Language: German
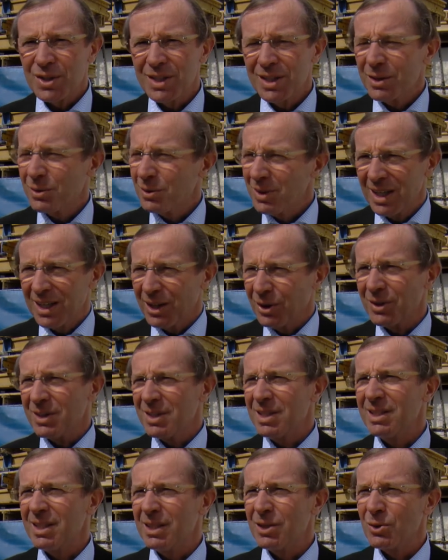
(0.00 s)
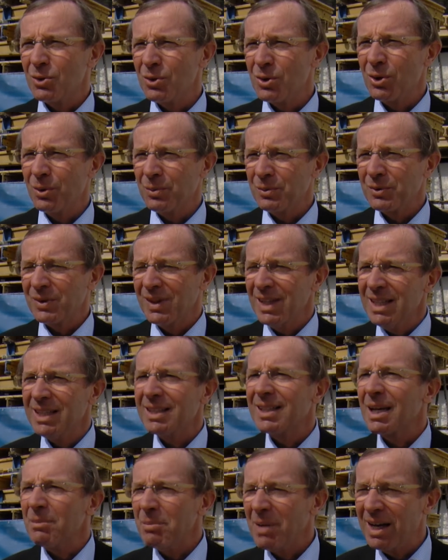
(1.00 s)
Und genau das ist die Zukunft. Nicht
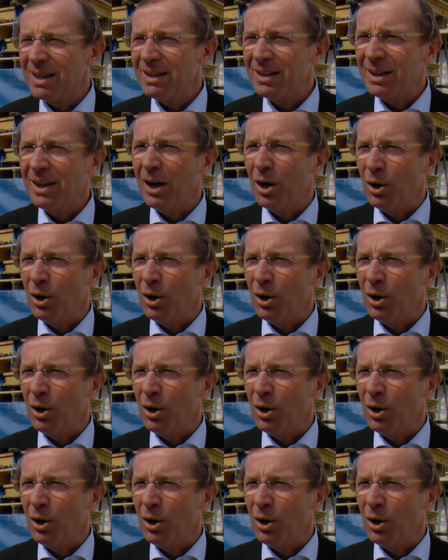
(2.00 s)
Gemeinden